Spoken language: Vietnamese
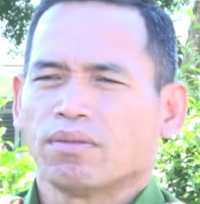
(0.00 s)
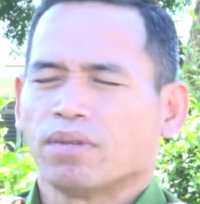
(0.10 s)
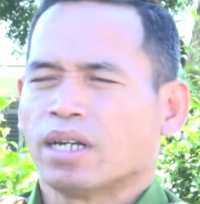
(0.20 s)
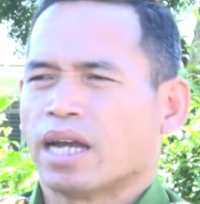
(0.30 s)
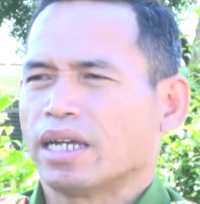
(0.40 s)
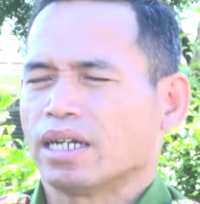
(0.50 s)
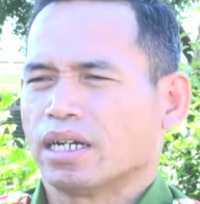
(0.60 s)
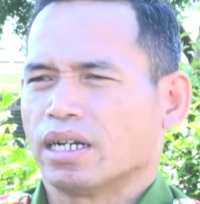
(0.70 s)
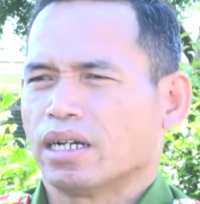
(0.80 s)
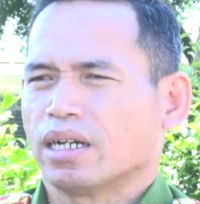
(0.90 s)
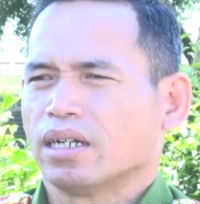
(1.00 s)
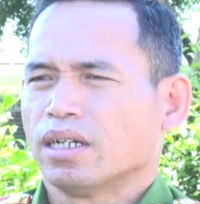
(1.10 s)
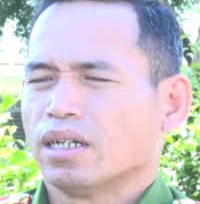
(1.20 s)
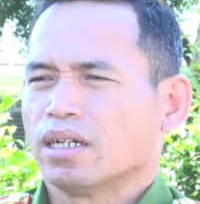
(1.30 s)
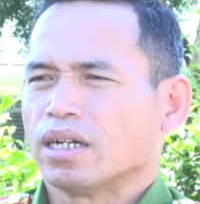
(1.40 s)
với lại
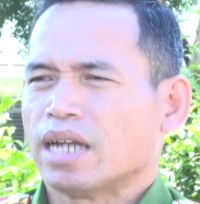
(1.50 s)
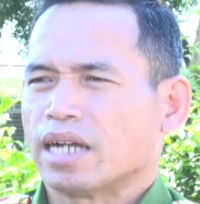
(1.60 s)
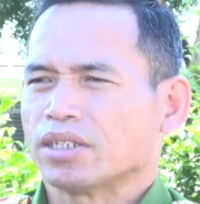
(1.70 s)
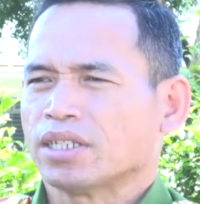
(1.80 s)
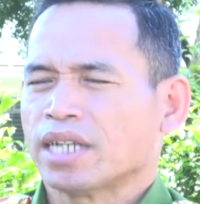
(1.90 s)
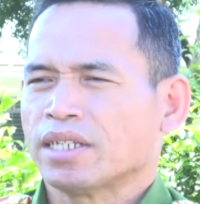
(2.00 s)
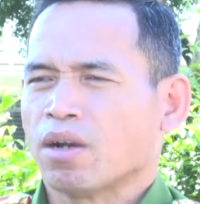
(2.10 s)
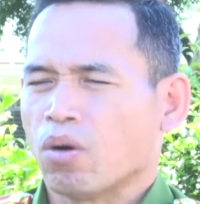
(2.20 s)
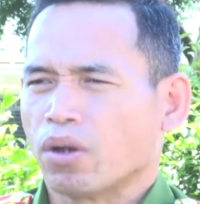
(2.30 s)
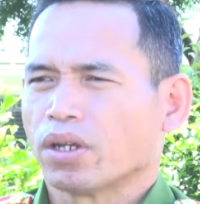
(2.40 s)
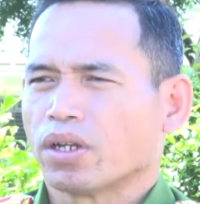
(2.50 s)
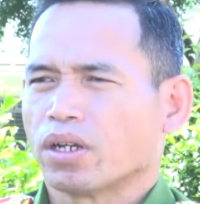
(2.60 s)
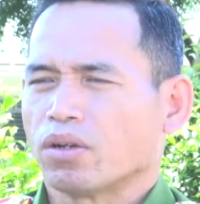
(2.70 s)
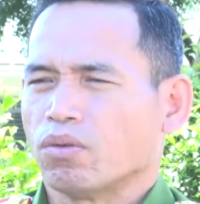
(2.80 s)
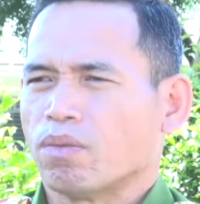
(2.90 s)
Ngân hàng Chính sách Xã hội,
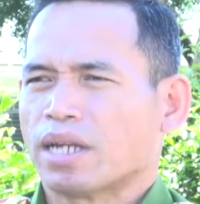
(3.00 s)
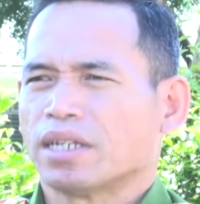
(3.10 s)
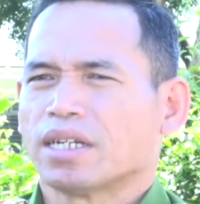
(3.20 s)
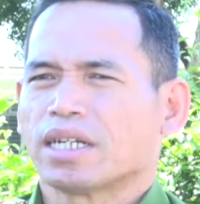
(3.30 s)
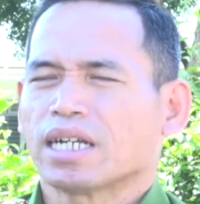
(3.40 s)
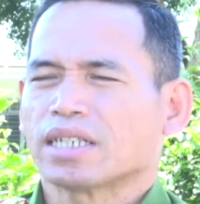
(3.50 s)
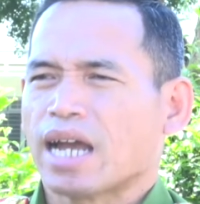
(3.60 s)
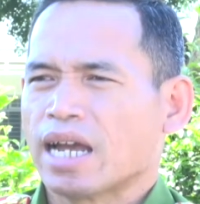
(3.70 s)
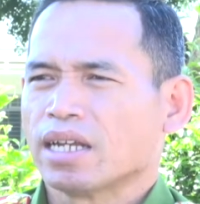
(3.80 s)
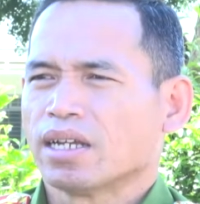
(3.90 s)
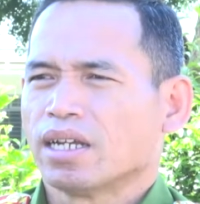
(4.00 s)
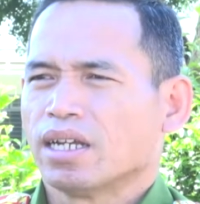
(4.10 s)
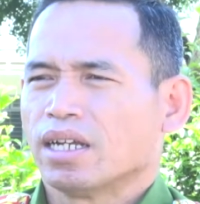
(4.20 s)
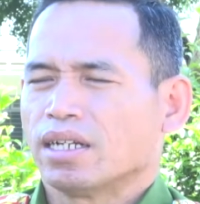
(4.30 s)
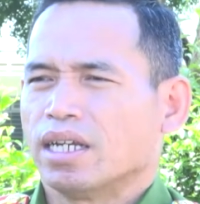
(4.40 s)
Ủy ban Nhân dân các xã
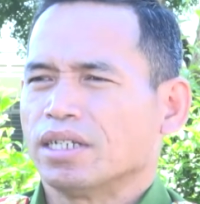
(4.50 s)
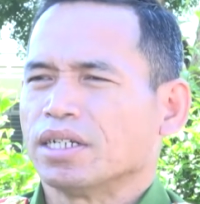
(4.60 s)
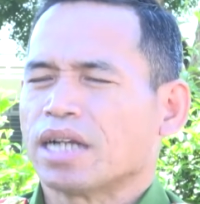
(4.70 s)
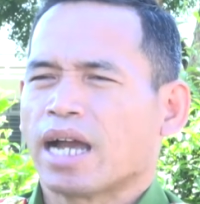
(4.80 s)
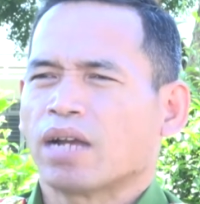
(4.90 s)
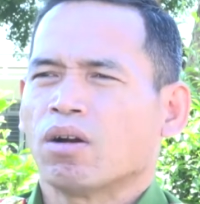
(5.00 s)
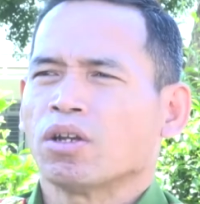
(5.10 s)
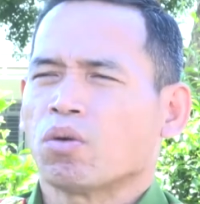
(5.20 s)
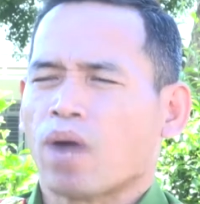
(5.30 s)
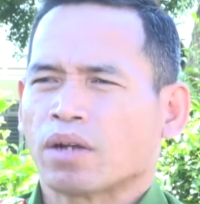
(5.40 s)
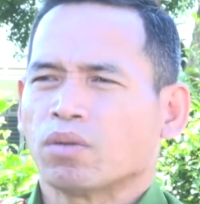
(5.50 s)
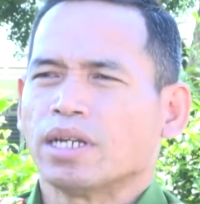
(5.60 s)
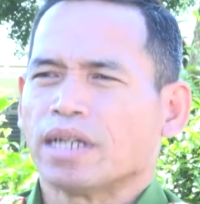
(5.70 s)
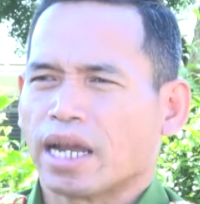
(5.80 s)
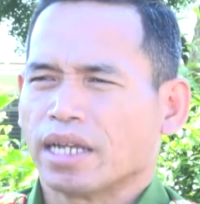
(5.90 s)
để triển khai có hiệu quả quyết
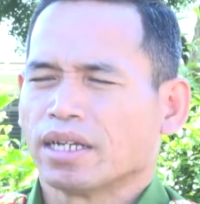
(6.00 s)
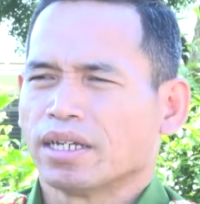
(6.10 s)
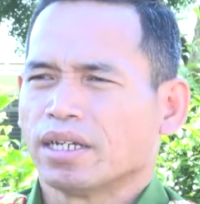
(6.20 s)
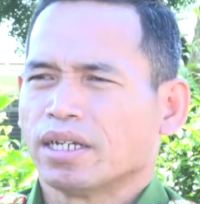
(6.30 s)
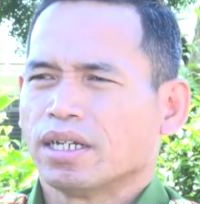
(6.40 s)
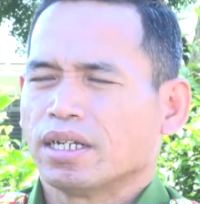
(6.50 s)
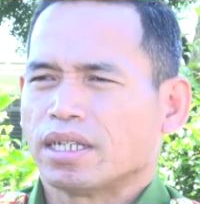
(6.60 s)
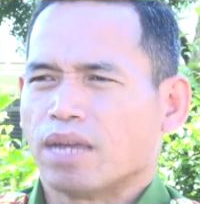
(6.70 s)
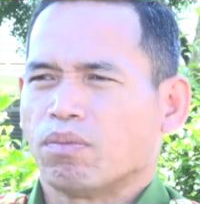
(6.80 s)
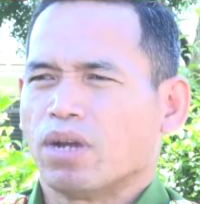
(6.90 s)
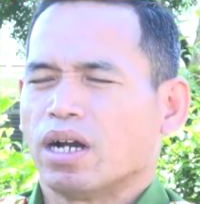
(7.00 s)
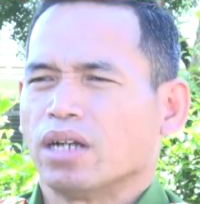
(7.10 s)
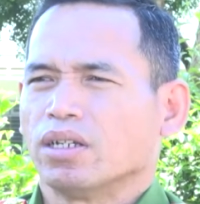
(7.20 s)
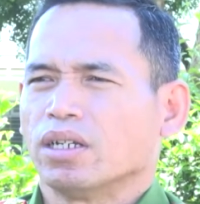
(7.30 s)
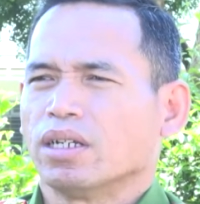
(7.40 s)
định này, nhằm
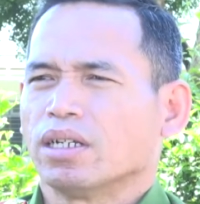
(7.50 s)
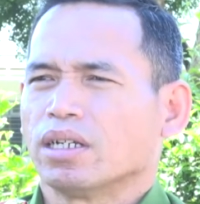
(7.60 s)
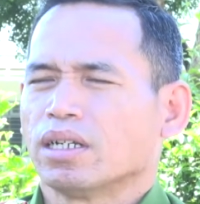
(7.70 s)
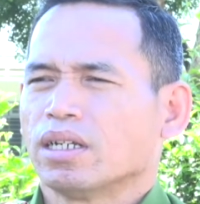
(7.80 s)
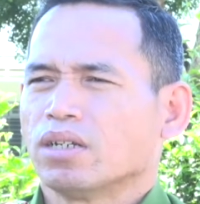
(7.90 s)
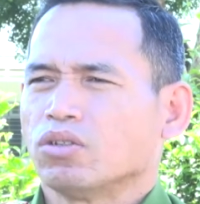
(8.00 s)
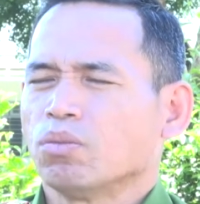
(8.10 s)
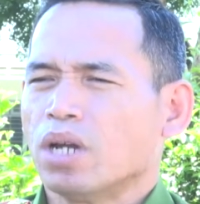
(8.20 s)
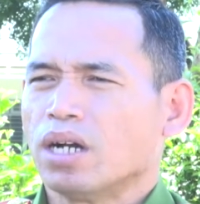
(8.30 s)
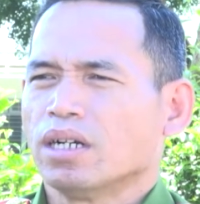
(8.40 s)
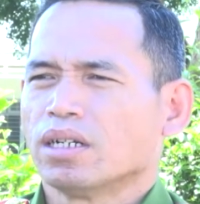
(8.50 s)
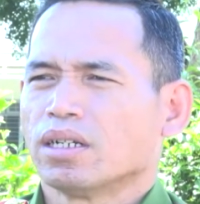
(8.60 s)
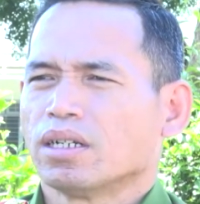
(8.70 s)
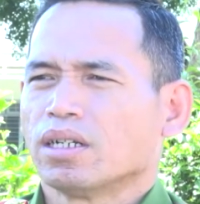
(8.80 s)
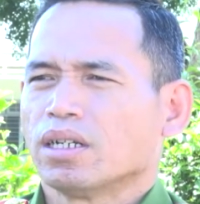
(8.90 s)
giúp đỡ,
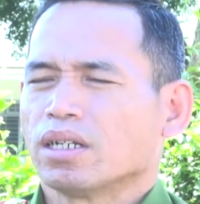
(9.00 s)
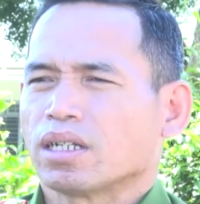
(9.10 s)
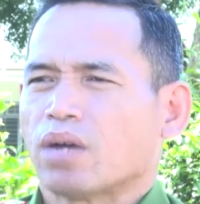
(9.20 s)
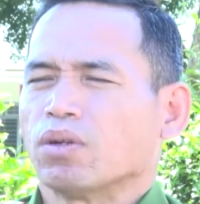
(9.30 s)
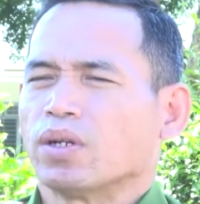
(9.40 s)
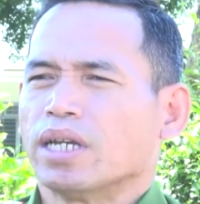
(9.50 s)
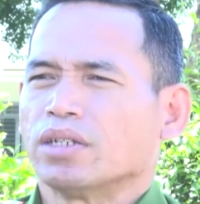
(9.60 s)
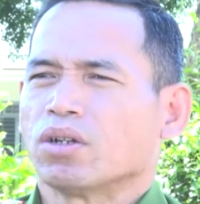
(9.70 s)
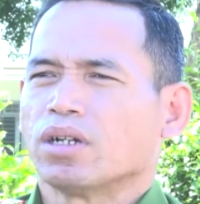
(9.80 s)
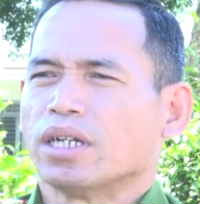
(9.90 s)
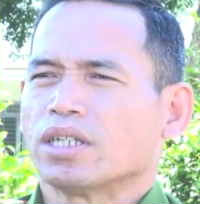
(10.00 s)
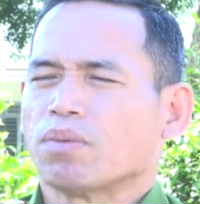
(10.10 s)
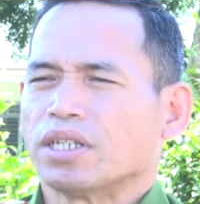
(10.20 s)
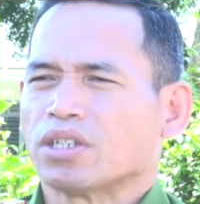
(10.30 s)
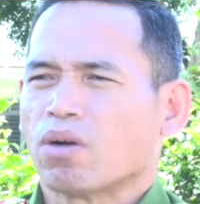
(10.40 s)
tạo điều kiện cho người
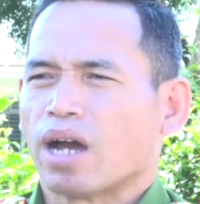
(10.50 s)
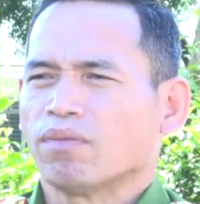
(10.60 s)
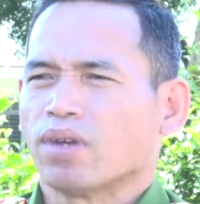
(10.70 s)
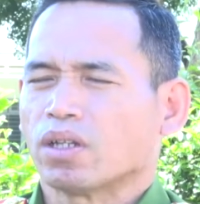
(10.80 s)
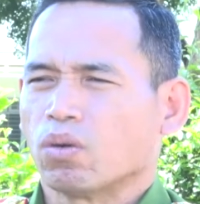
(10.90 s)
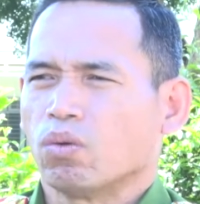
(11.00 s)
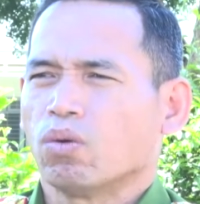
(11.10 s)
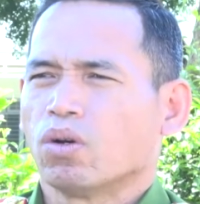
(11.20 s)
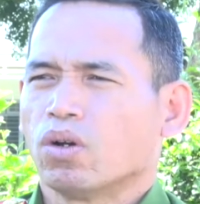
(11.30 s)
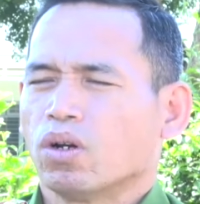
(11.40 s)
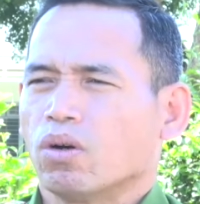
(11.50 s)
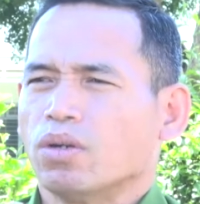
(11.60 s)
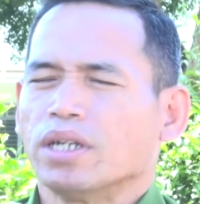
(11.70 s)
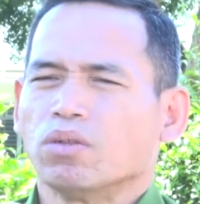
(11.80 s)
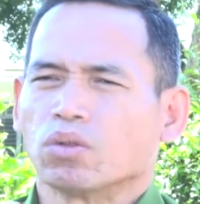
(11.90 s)
chấp hành xong án phạt tù
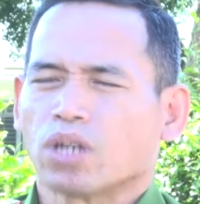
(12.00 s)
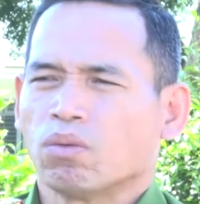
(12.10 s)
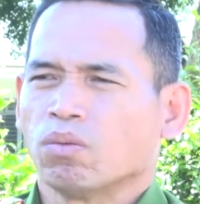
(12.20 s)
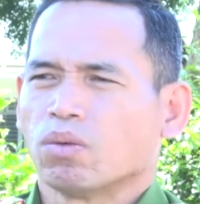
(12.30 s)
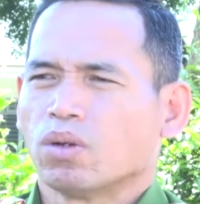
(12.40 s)
ổn định cuộc sống,